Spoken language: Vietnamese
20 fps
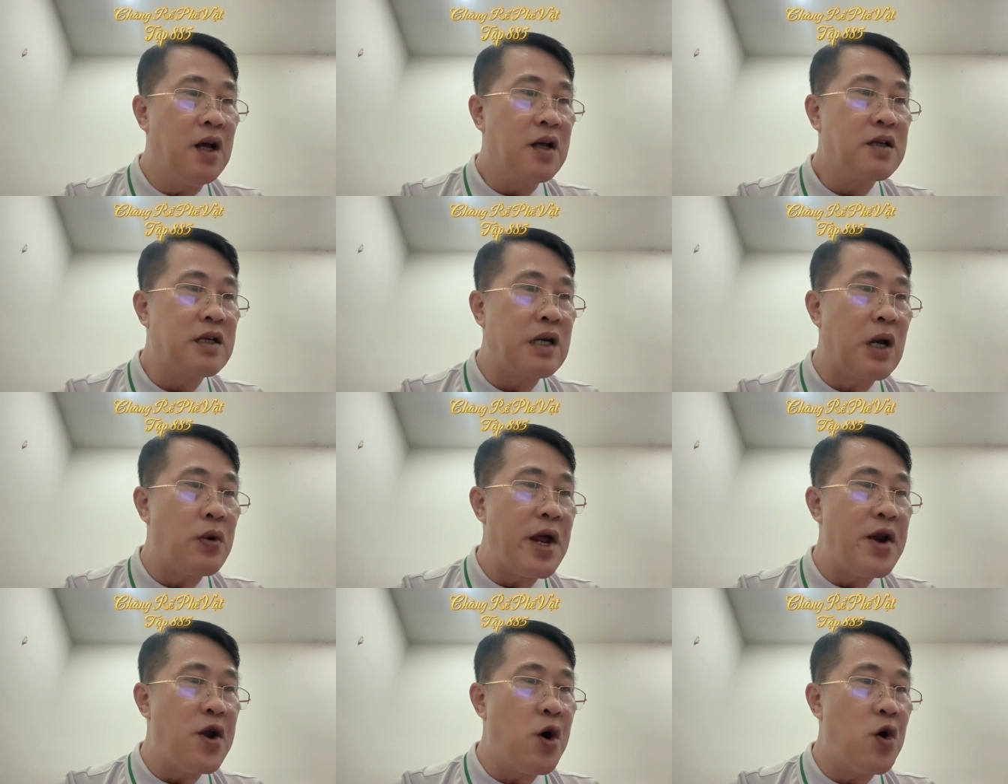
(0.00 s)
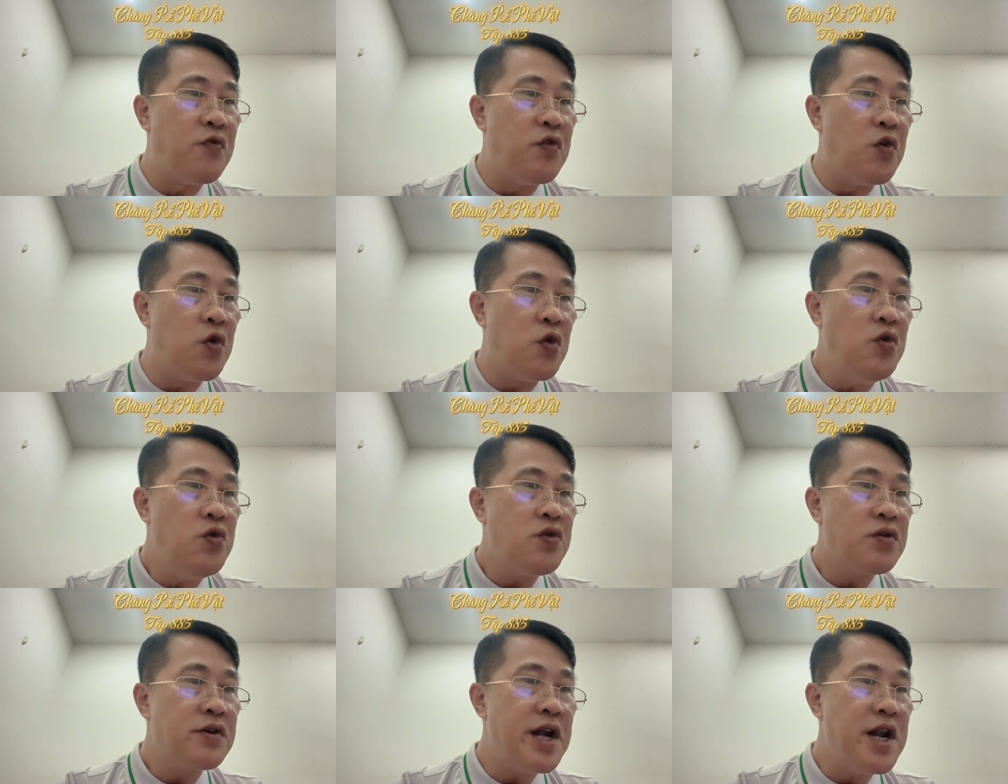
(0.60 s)
Cậu đại hậu
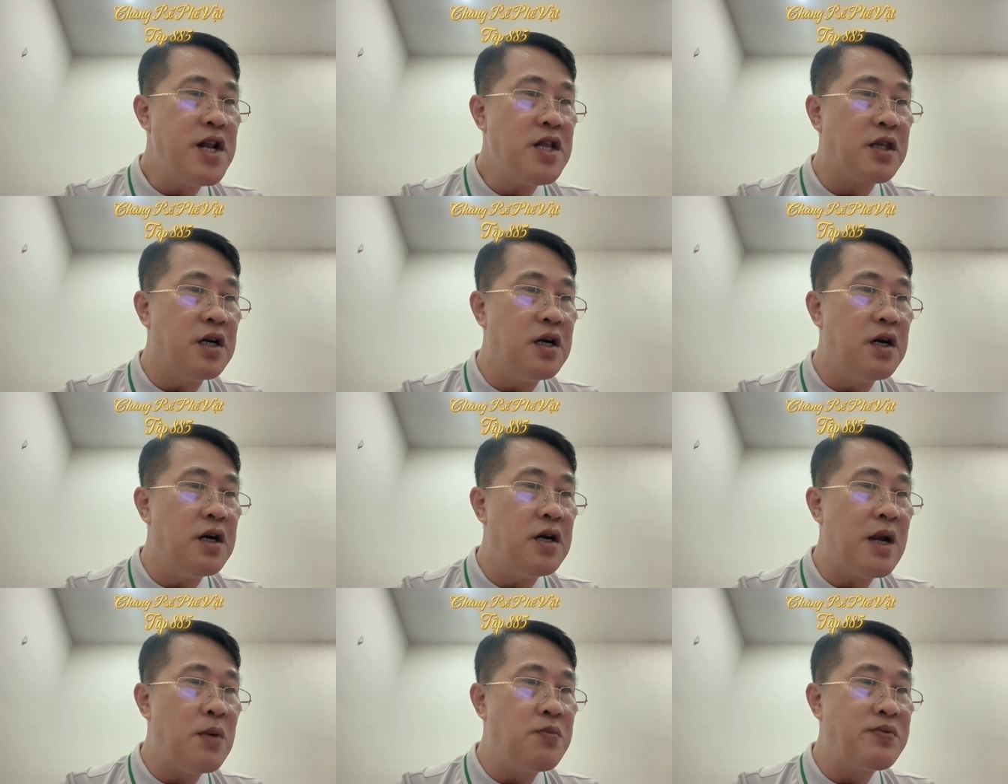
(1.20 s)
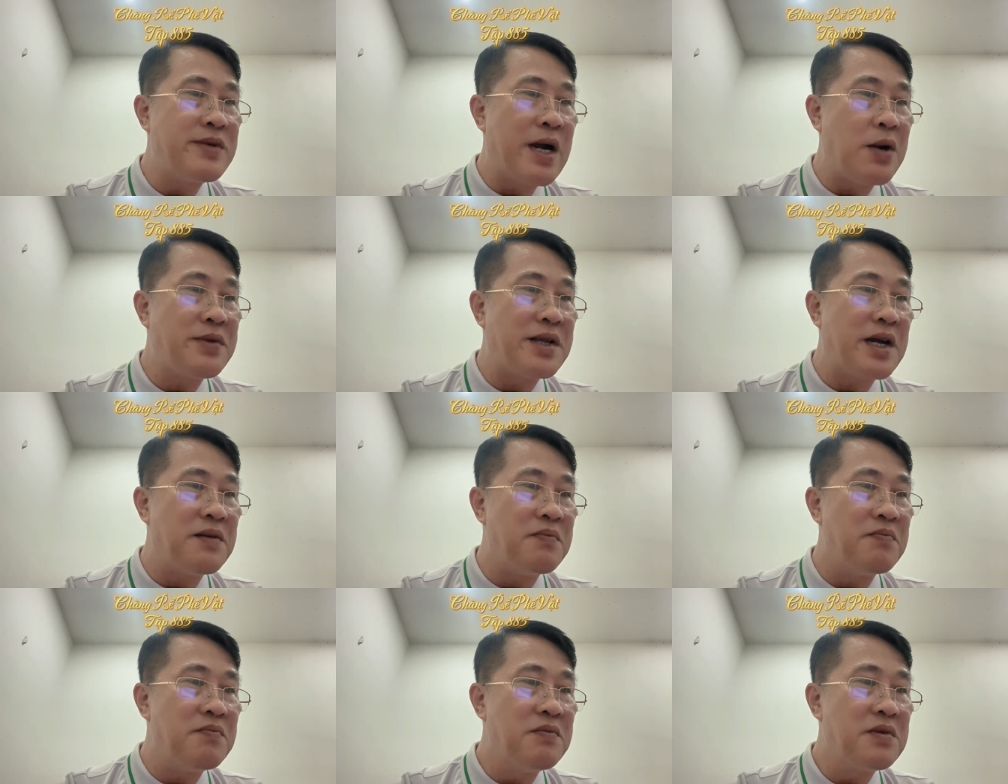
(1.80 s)
vũ đến từ Long Trảo
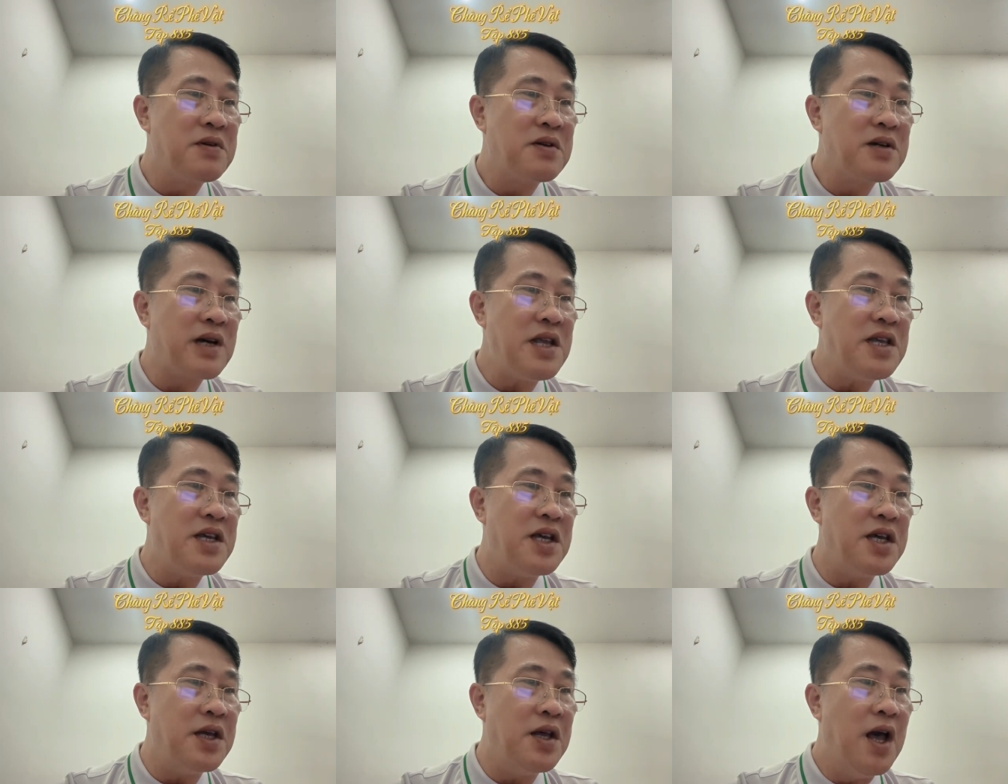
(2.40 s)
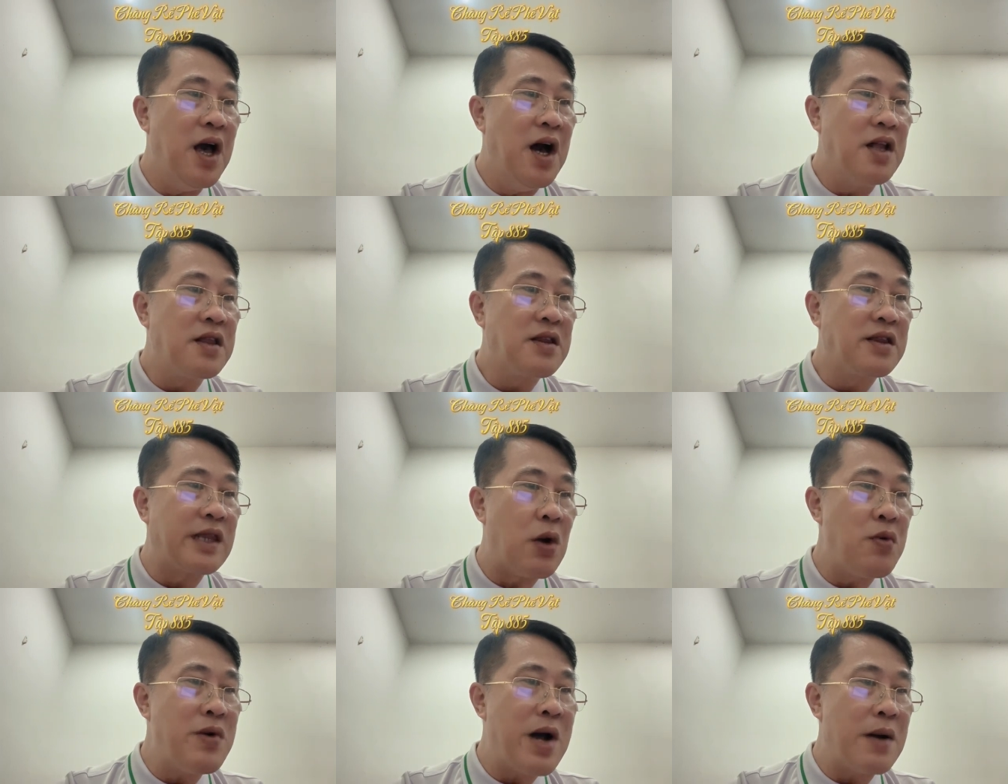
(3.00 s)
Thành. Cái gì?
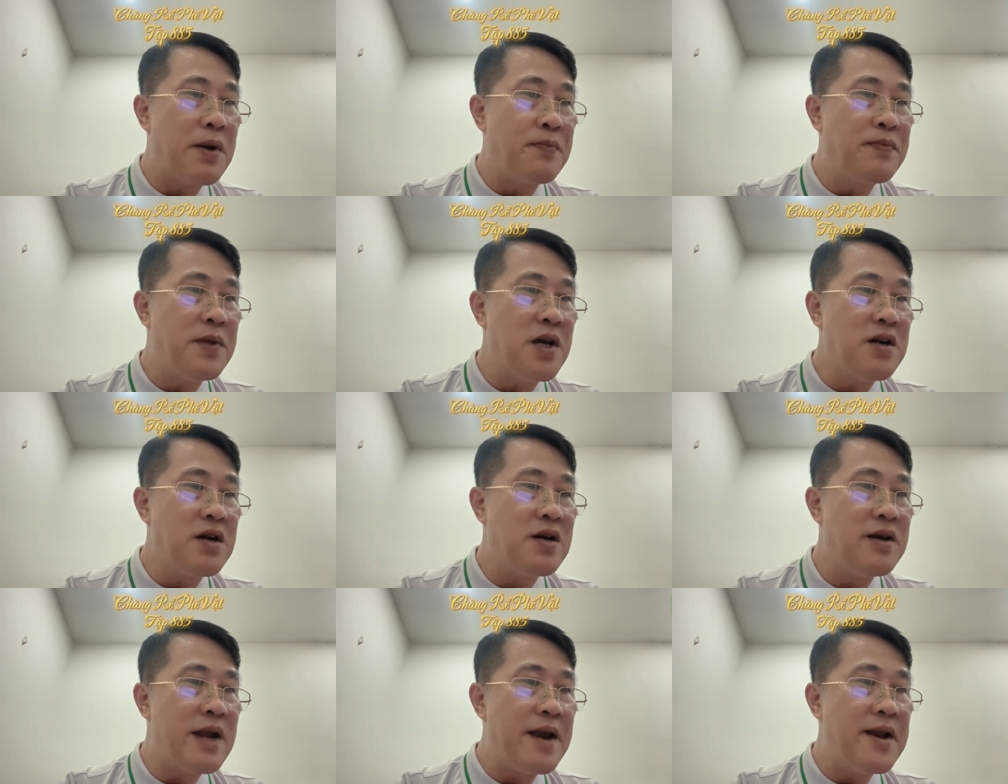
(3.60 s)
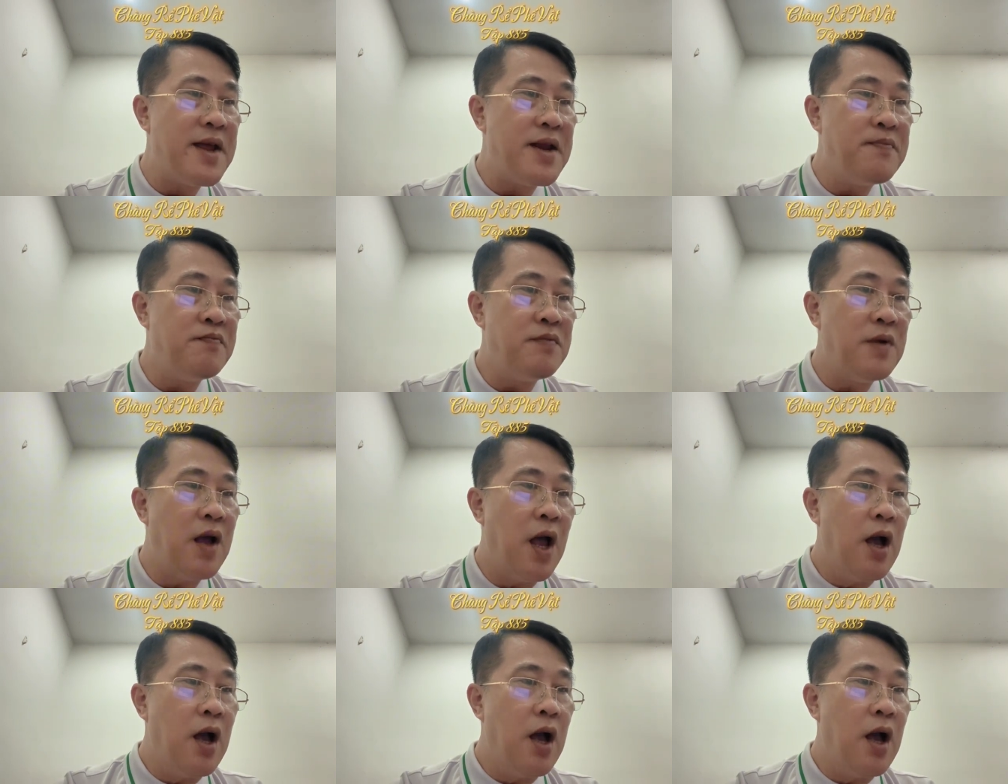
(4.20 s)
Tổ ngạc lập tức la lên.